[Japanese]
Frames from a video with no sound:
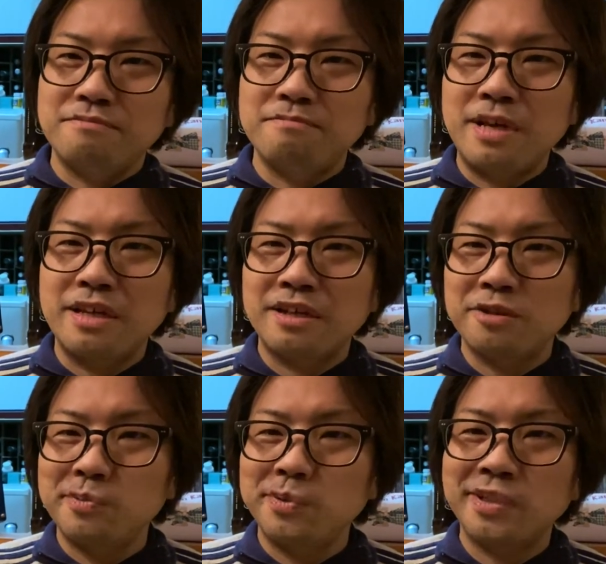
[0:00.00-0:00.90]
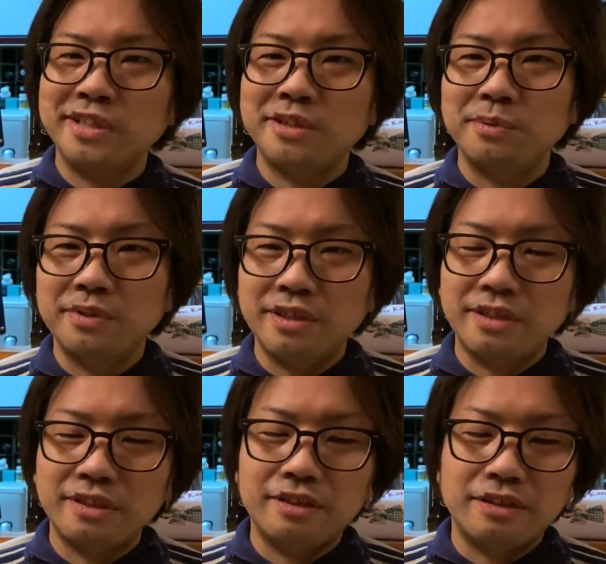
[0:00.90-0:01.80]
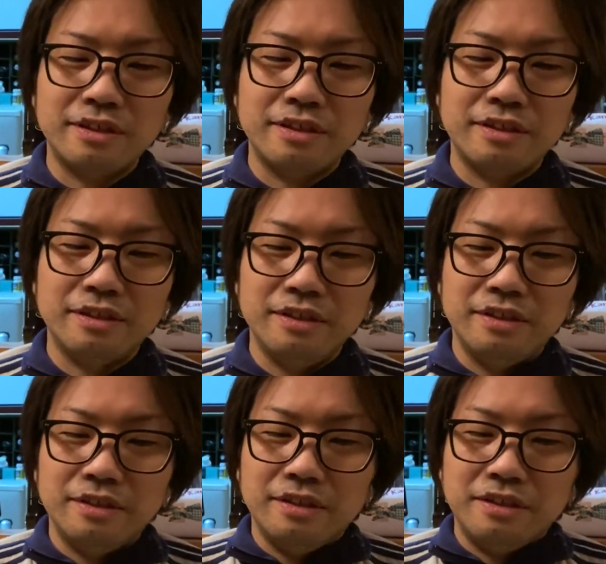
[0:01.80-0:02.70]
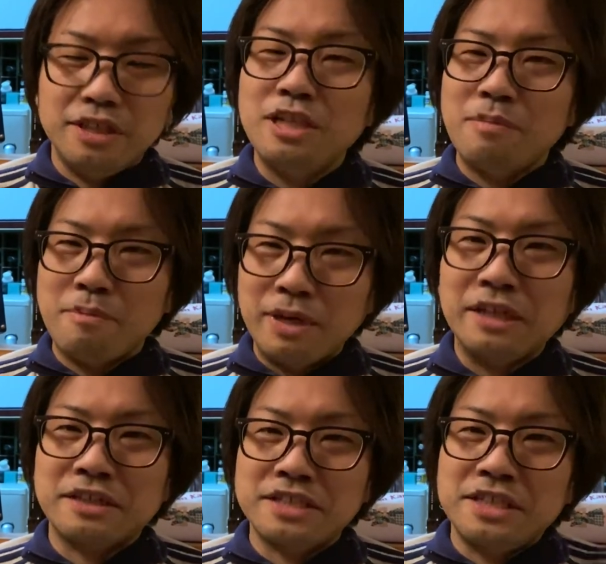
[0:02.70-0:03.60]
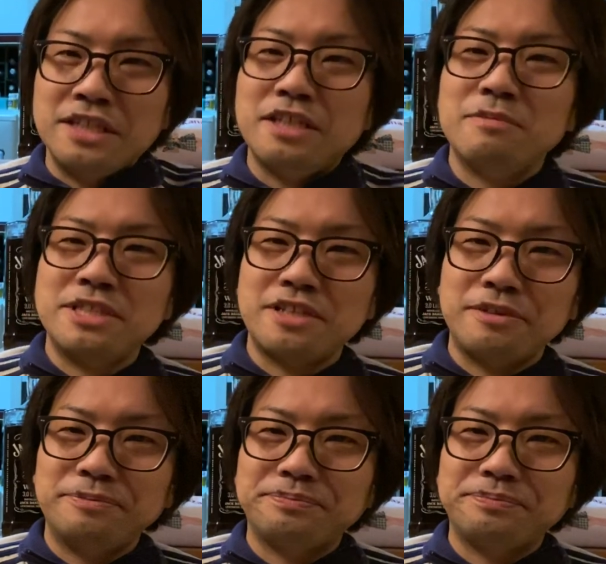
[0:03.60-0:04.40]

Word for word: 前からの物語を追ってなかったら稲葉真中ちゃん入れてましたよ、